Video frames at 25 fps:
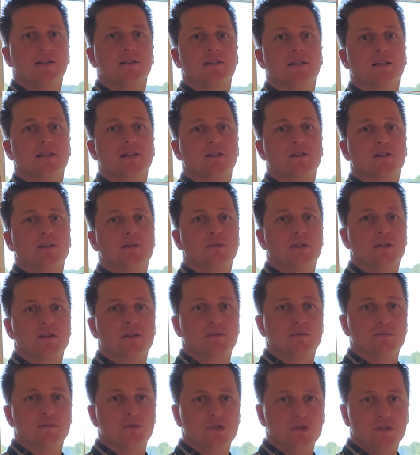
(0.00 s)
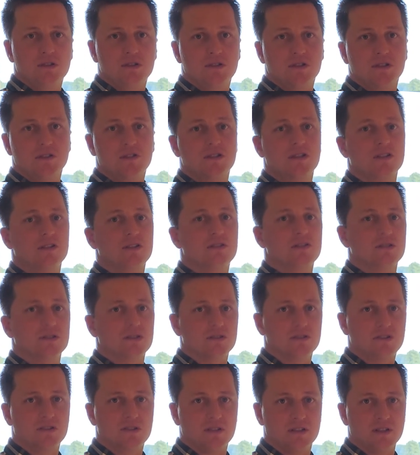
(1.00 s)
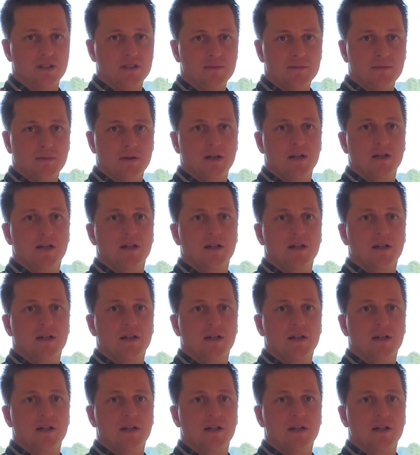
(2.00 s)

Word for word: natomiast musicie się liczyć z tym,